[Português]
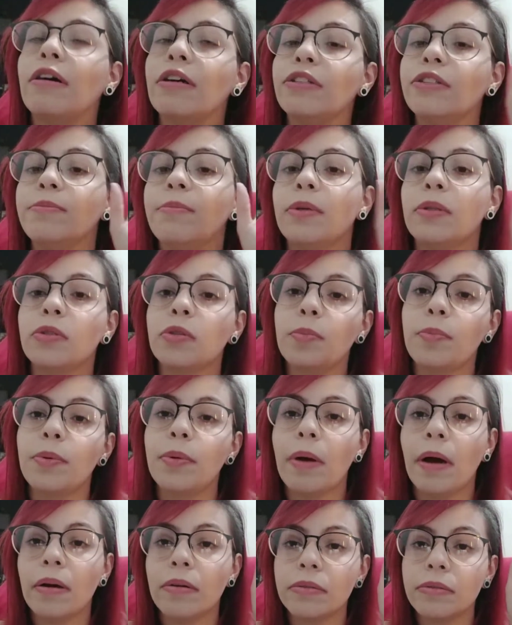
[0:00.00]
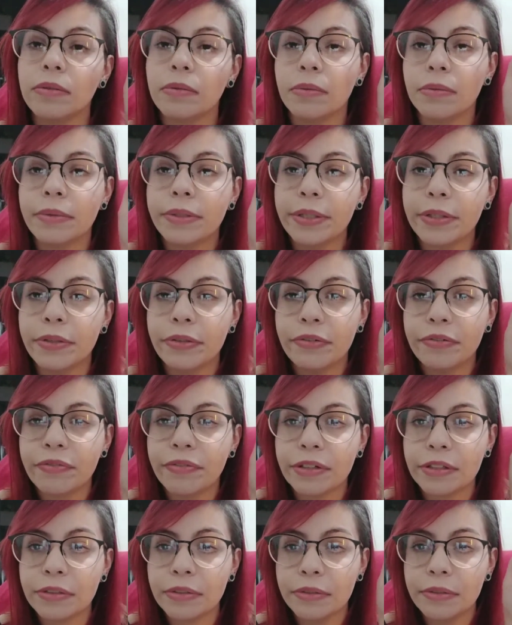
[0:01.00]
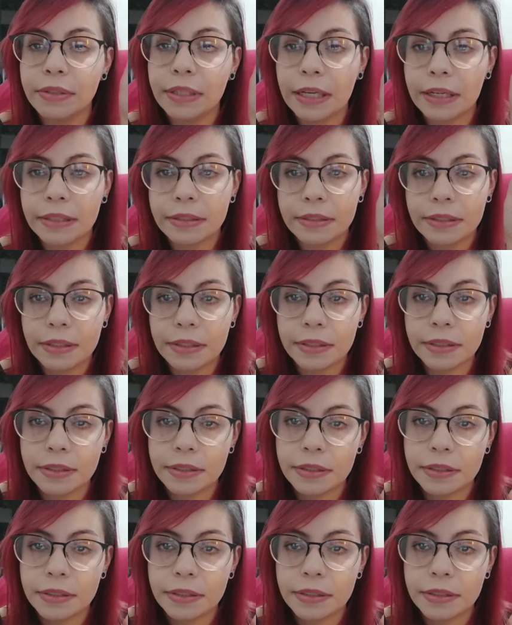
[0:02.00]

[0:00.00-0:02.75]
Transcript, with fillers: de mãos pro alto, que eu não faço nada.